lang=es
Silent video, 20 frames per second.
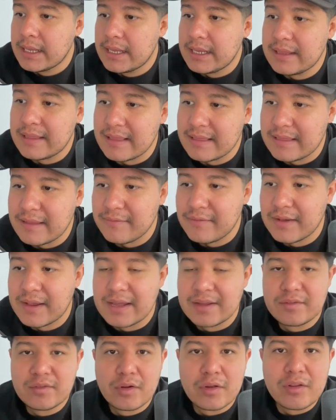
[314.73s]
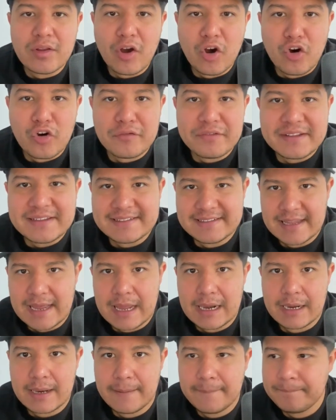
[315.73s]
Identificación
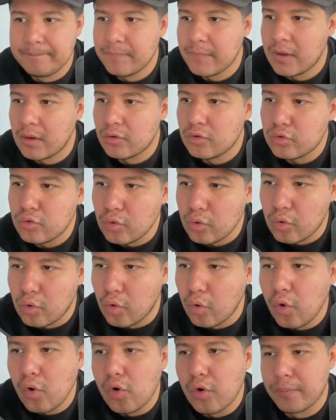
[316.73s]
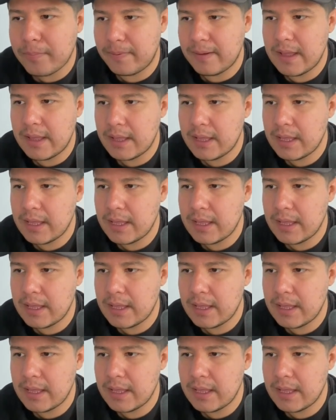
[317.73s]
oficial, tu CURP,